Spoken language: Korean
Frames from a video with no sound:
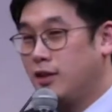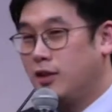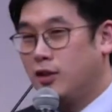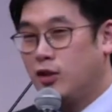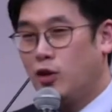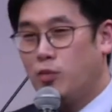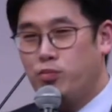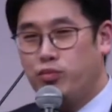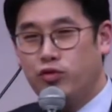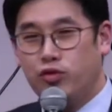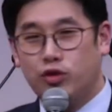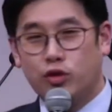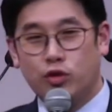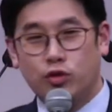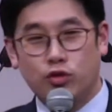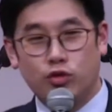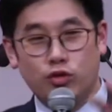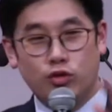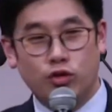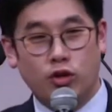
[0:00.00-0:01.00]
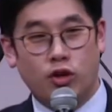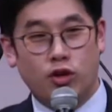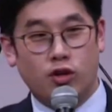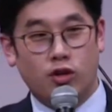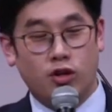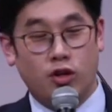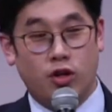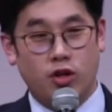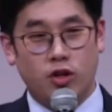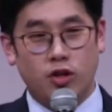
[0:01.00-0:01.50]
선풍적으로 여러,
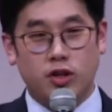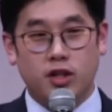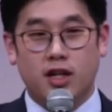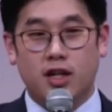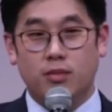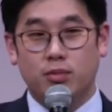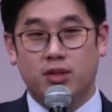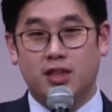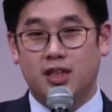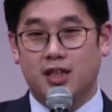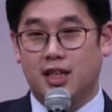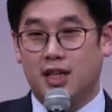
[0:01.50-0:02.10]
여러 사람들이